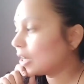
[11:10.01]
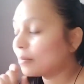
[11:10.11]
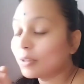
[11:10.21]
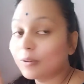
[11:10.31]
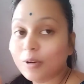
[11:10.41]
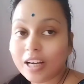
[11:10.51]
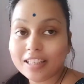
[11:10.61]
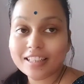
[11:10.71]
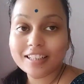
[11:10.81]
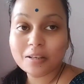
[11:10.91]
अब इनको कट
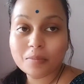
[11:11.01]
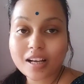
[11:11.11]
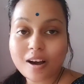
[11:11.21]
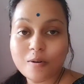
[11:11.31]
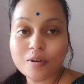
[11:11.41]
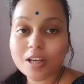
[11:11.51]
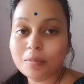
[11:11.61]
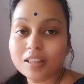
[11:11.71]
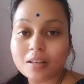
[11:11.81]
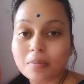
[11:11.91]
करके मैं खाऊंगी अभी
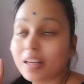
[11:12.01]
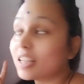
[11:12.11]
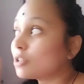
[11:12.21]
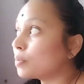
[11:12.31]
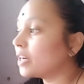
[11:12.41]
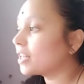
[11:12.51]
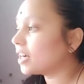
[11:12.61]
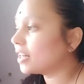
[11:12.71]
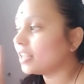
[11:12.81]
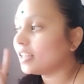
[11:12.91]
तक मैंने इस पेड़ का
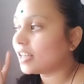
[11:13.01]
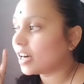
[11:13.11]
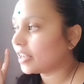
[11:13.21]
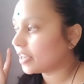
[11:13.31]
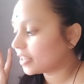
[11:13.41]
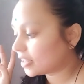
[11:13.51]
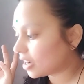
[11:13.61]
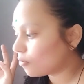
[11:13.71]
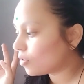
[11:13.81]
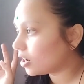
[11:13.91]
नहीं खाया है क्या
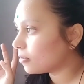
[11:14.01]
हुआ